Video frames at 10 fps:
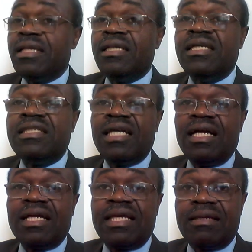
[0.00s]

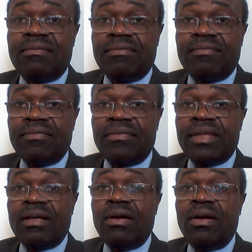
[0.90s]
Déjà,
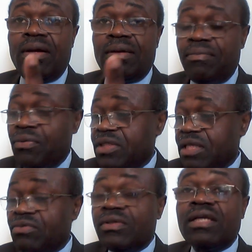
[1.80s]
un, pour
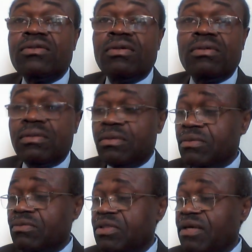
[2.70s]
Sassou Gesso
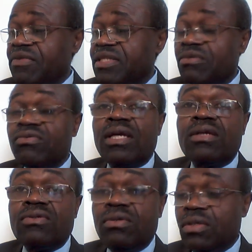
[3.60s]
vous savez, Sassou
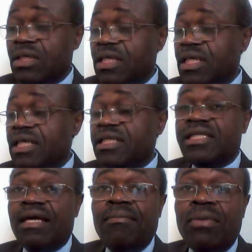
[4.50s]
Gesso
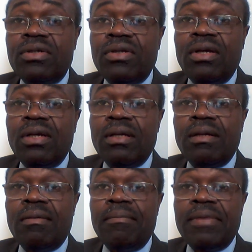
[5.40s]
c'est un menteur
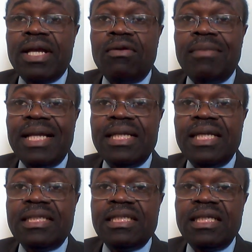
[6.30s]
mégalomane
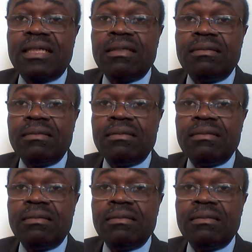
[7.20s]
et cynique.